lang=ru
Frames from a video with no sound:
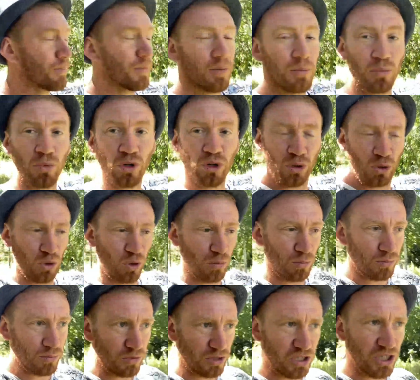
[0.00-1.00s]
мой
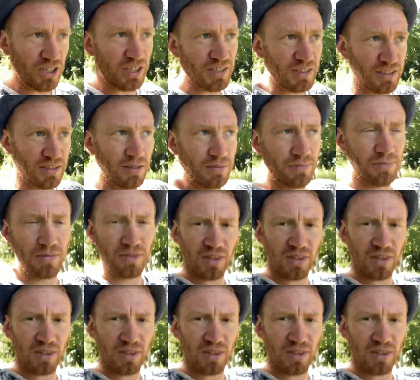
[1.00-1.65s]
дом через